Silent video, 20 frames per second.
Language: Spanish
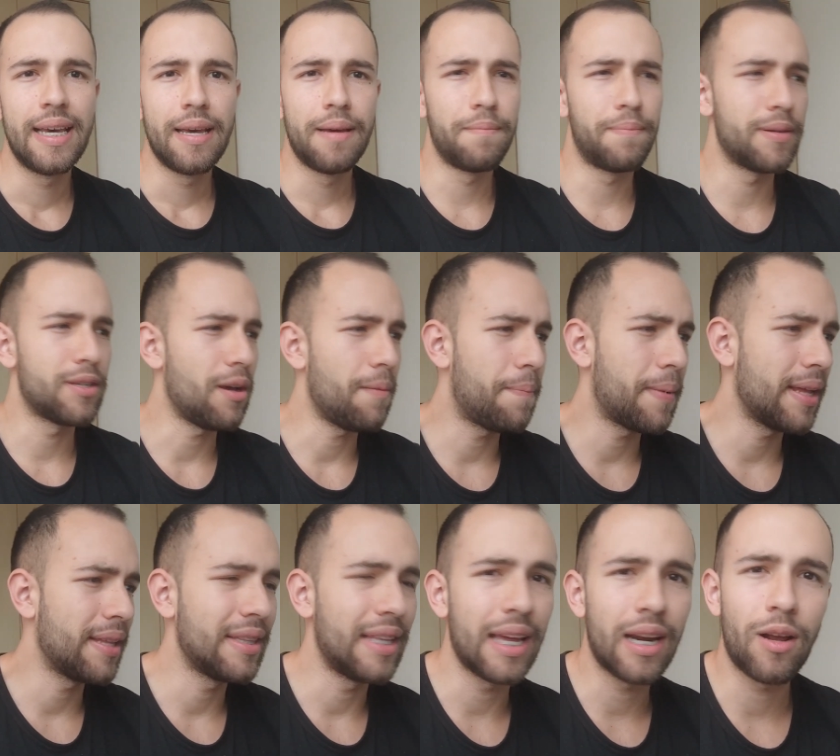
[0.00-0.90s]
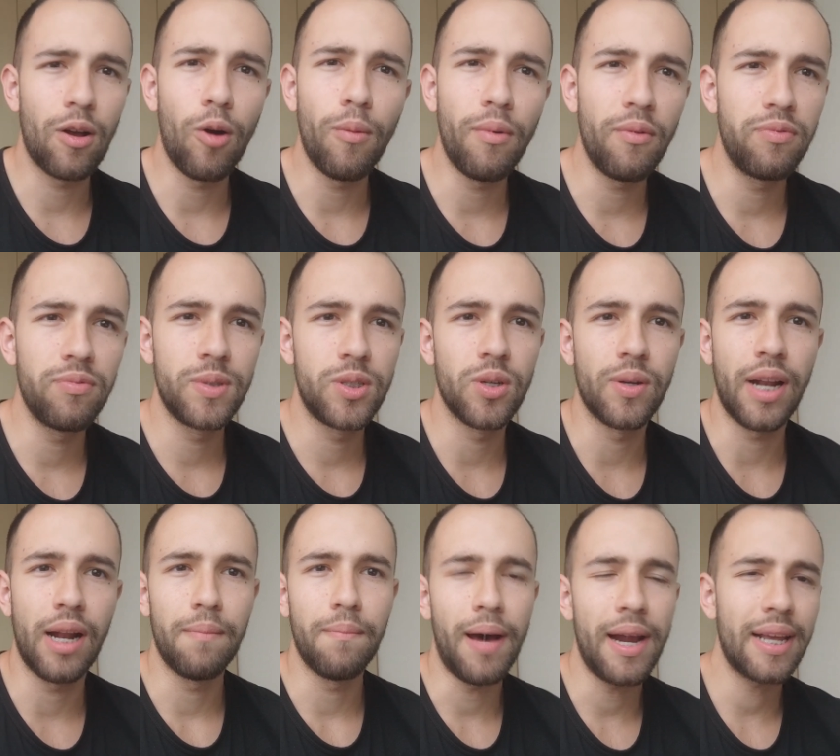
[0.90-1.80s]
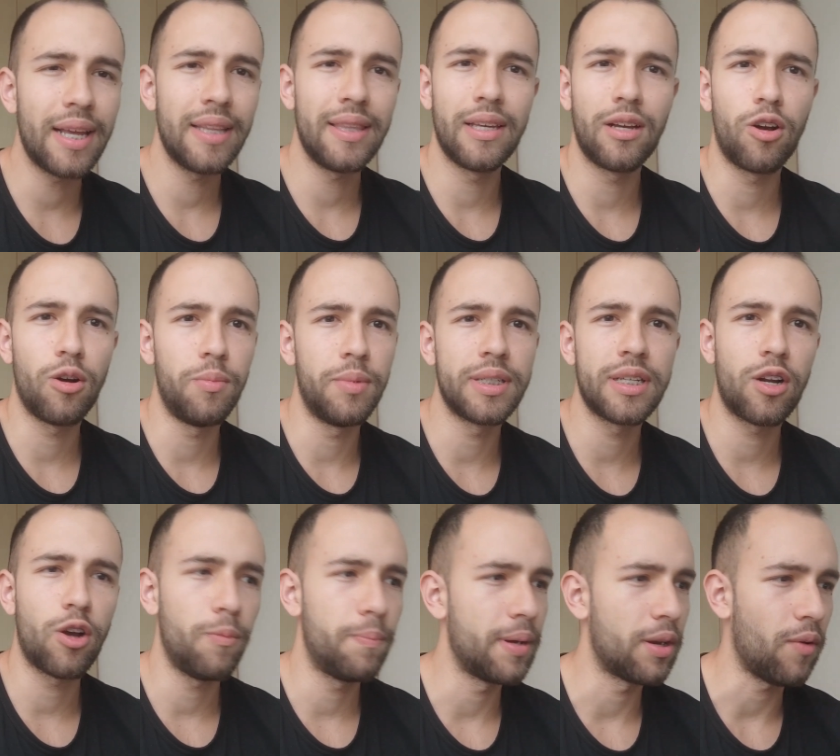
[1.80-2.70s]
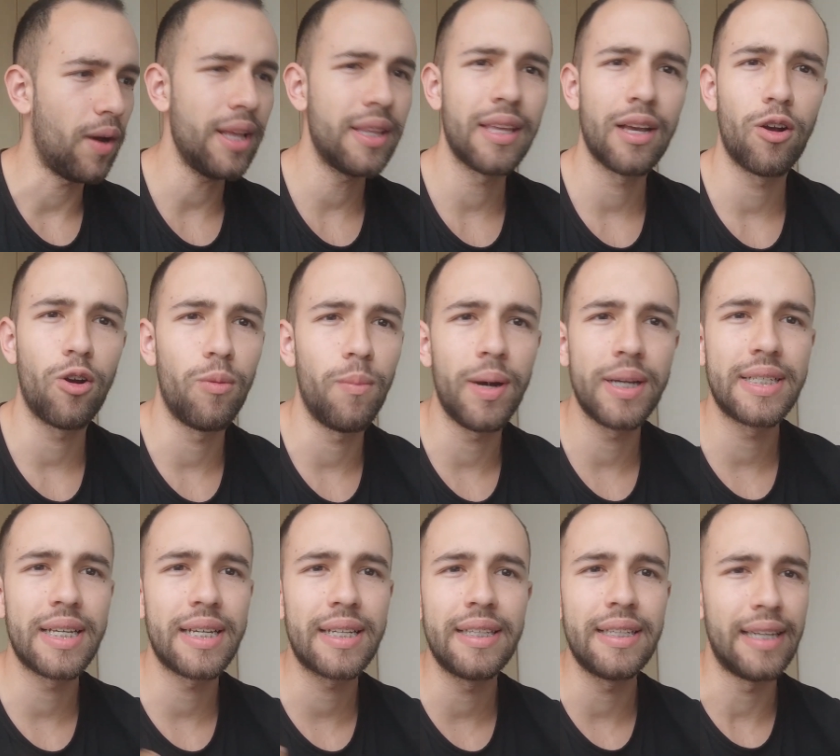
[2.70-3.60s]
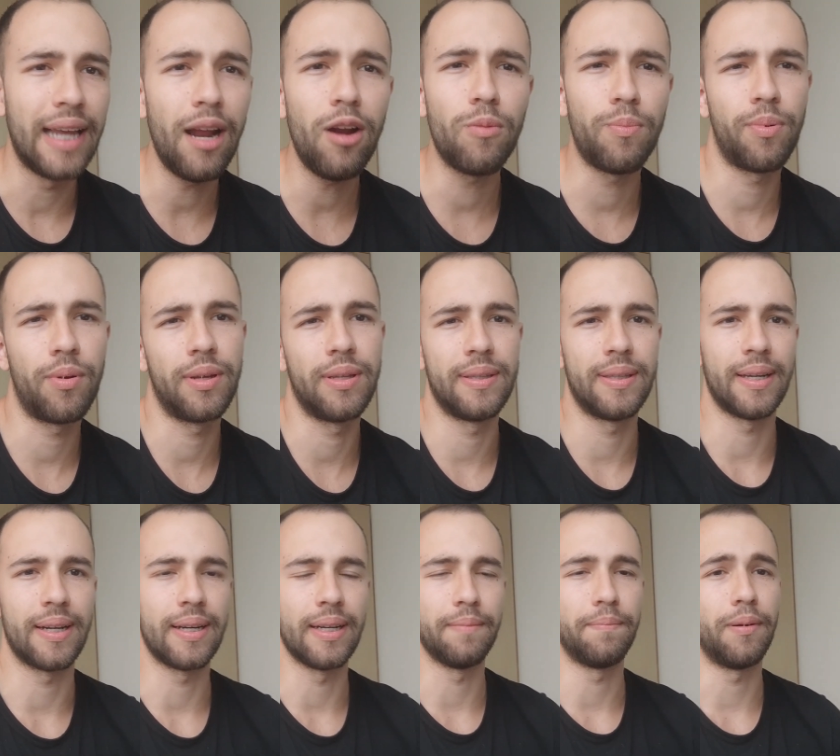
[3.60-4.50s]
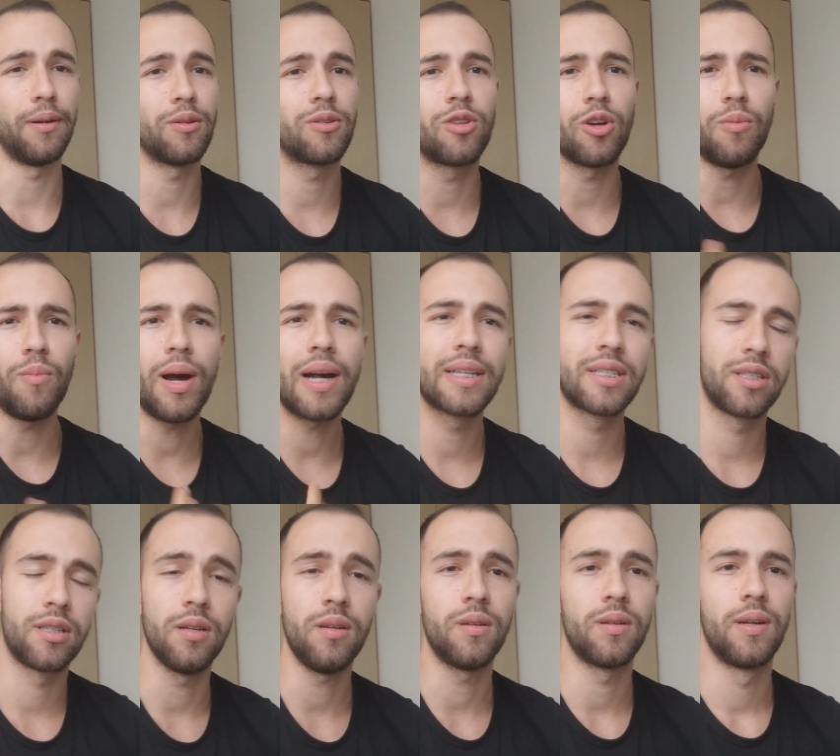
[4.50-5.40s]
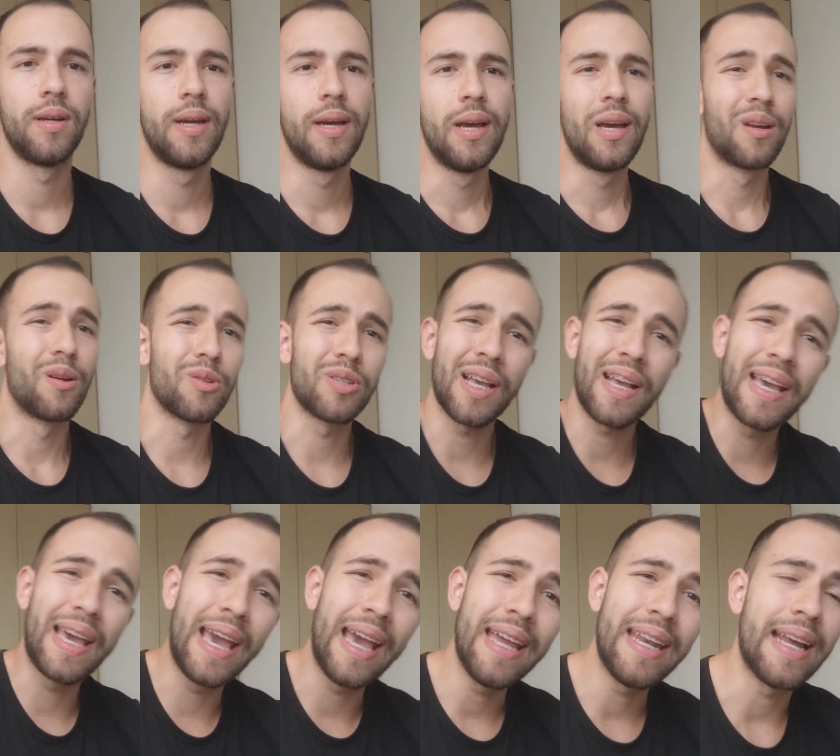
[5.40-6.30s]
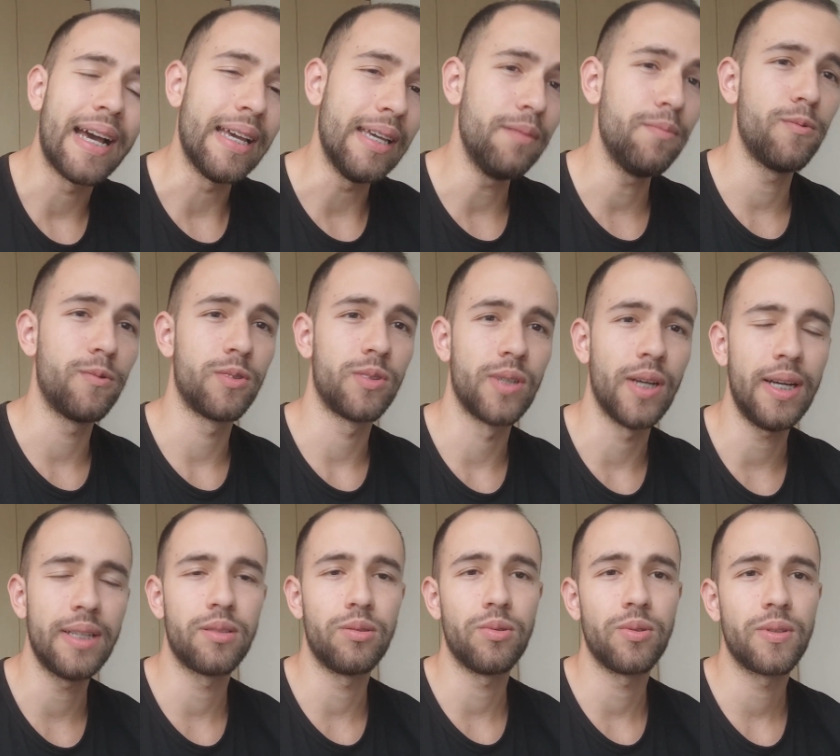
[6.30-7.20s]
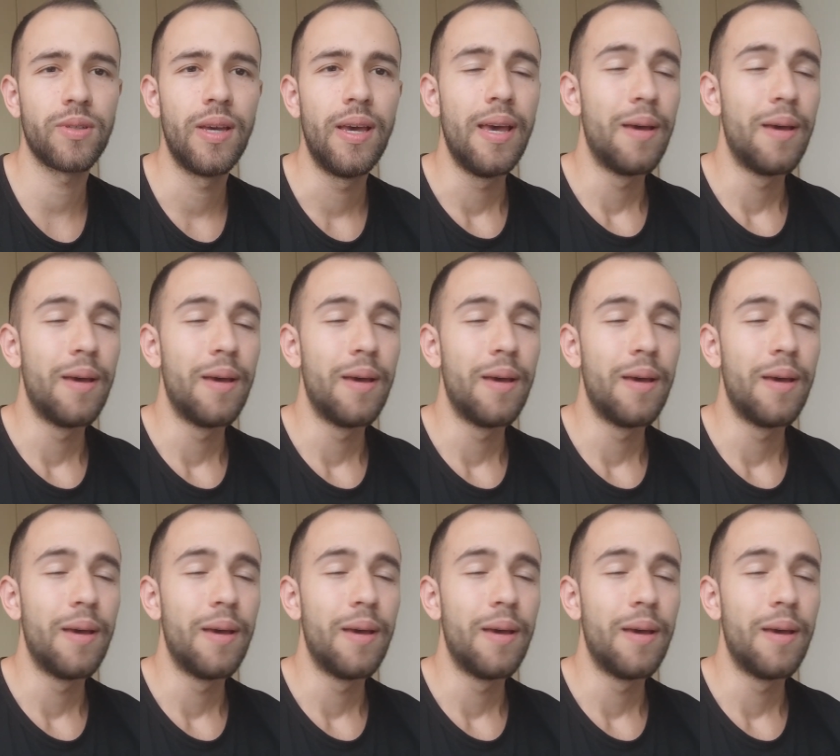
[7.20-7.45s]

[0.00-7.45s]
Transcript: empiezo a aprender cómo funciona el marketing, cómo hacer copywriting, cómo hacer dinero por internet. Pero tomo acción, no se queden ahí, muchachos.